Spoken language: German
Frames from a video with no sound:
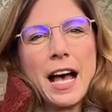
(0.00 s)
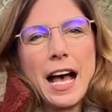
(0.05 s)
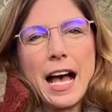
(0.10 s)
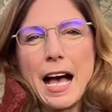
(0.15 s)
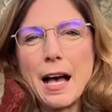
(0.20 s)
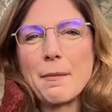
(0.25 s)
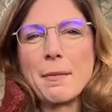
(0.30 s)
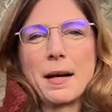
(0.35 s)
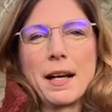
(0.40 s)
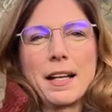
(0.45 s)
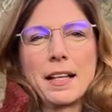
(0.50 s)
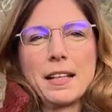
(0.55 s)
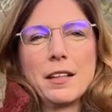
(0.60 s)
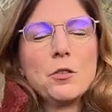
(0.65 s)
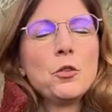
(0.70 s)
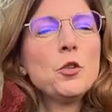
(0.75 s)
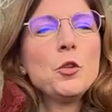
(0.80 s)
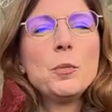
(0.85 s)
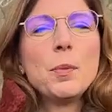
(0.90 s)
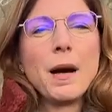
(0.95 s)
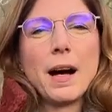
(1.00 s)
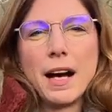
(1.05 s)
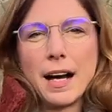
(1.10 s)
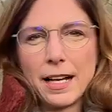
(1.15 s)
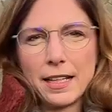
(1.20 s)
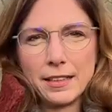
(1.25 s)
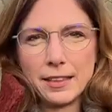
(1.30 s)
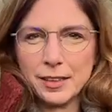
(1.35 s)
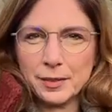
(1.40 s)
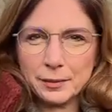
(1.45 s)
Aber über
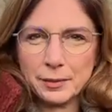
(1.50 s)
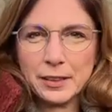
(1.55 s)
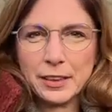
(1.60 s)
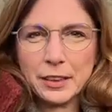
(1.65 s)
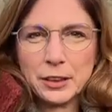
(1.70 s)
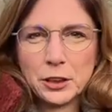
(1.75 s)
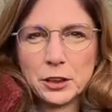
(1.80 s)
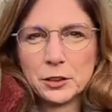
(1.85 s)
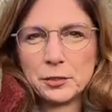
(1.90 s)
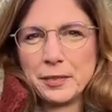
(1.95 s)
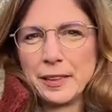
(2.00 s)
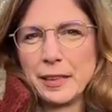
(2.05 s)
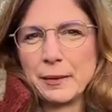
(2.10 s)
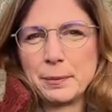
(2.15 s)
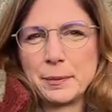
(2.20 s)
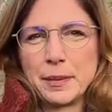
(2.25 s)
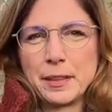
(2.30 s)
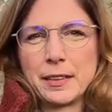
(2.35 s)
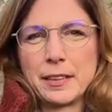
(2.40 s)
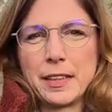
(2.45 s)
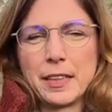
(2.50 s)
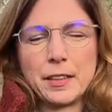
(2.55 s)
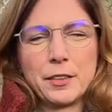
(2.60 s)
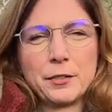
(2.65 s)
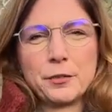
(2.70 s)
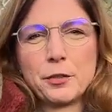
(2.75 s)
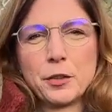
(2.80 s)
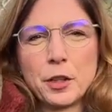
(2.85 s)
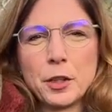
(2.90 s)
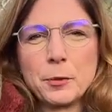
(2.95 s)
allem schwebt die
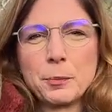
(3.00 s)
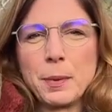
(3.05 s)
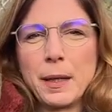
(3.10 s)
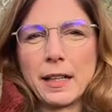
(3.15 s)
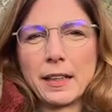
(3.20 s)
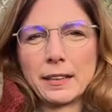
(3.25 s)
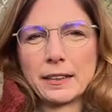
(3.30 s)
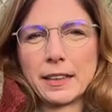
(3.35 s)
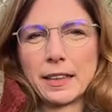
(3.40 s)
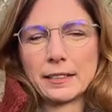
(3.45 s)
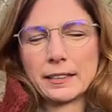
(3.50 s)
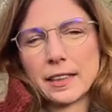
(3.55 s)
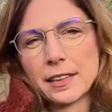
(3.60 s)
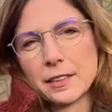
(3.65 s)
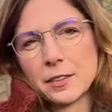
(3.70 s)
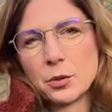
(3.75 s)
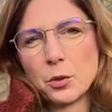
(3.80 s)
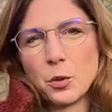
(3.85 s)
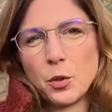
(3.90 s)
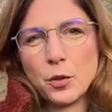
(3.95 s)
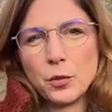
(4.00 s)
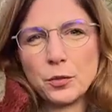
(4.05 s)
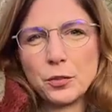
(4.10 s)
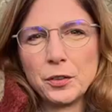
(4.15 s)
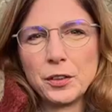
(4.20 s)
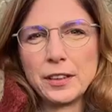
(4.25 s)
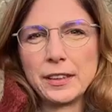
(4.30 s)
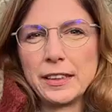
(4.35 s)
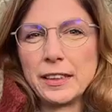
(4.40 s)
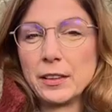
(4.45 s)
furchtbare
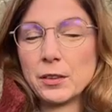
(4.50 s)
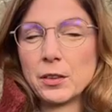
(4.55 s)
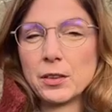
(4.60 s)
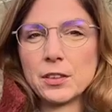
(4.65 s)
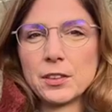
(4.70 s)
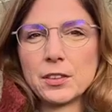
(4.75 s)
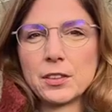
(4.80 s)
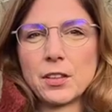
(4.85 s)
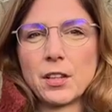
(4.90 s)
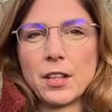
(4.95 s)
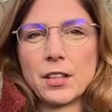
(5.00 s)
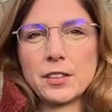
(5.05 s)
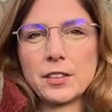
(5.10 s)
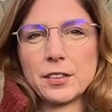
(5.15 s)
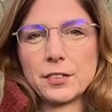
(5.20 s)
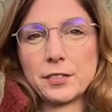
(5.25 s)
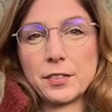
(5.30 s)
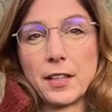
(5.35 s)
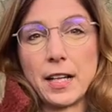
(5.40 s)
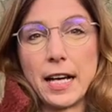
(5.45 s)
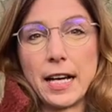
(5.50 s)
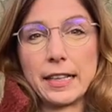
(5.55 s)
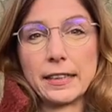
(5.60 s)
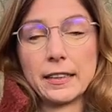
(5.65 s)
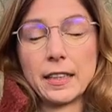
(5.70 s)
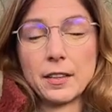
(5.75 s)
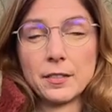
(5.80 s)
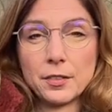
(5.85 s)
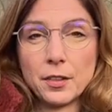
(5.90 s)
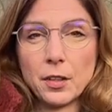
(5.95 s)
Katastrophe, die uns heute vor
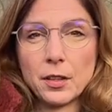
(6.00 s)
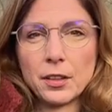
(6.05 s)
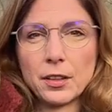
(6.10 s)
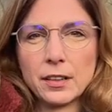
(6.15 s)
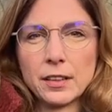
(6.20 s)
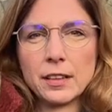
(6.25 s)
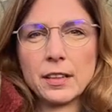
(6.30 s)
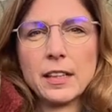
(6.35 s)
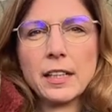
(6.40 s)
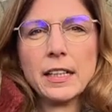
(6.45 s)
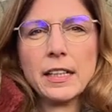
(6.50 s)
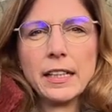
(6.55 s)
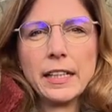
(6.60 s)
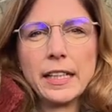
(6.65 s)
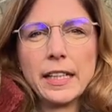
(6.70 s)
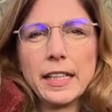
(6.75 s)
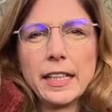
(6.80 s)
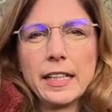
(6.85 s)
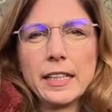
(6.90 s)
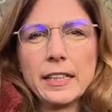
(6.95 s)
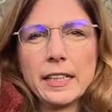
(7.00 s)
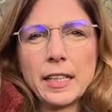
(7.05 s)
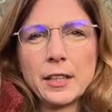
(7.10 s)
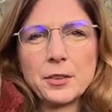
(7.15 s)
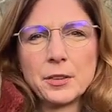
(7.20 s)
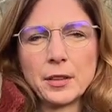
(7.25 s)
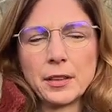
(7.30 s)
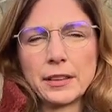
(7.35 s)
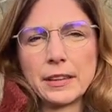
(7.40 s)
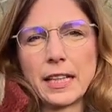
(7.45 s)
einer Woche in der
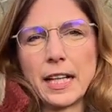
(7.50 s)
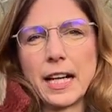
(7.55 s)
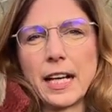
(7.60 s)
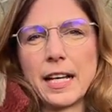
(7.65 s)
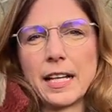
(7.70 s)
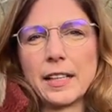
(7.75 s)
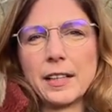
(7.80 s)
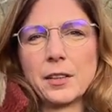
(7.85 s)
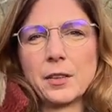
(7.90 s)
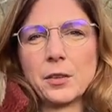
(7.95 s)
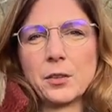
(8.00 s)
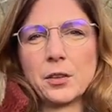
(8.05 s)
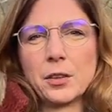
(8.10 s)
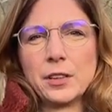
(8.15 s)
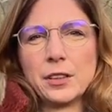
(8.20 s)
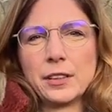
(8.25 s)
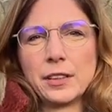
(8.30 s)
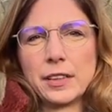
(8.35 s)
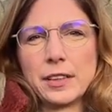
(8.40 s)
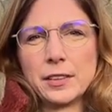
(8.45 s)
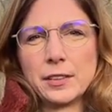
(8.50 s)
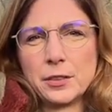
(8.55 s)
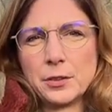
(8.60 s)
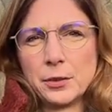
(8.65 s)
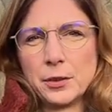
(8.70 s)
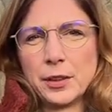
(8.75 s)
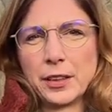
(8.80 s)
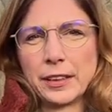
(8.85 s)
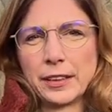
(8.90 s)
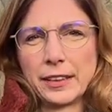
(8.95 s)
Türkei und in
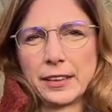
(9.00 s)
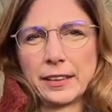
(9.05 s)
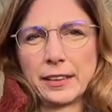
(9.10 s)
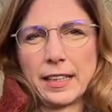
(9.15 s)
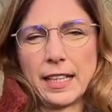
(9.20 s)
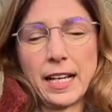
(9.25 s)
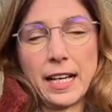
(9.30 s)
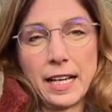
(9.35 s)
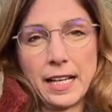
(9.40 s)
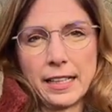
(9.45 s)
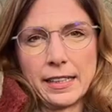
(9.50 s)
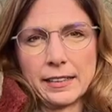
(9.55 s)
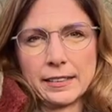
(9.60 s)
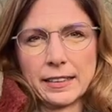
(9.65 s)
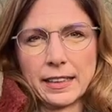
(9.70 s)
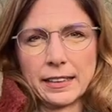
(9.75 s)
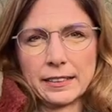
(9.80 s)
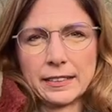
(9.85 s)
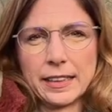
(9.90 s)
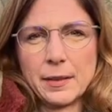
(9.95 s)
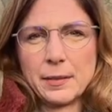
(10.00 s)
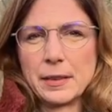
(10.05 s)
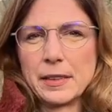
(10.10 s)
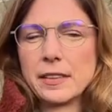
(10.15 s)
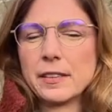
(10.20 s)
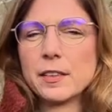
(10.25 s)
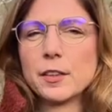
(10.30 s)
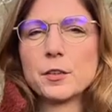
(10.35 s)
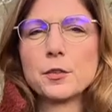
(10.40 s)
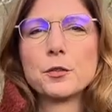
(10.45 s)
Syrien ereilt hat, nämlich
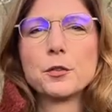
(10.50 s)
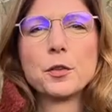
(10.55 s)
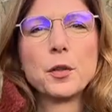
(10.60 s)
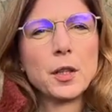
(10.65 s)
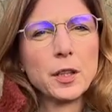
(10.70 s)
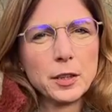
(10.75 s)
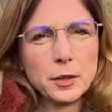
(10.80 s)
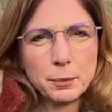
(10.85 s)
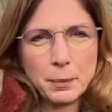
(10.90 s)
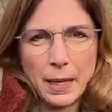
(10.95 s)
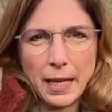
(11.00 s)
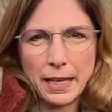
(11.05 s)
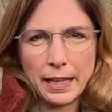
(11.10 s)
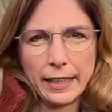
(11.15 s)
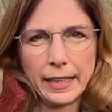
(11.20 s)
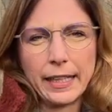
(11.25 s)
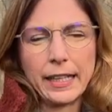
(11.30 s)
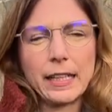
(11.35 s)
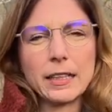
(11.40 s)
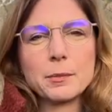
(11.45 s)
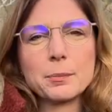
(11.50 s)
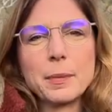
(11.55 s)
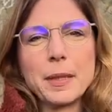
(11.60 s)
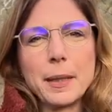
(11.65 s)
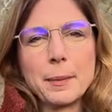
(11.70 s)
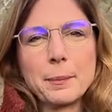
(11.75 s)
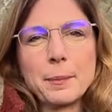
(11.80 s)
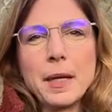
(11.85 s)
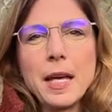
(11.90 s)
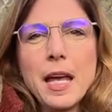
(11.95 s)
dieses furchtbare
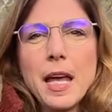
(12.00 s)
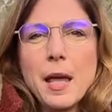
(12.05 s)
Erdbeben,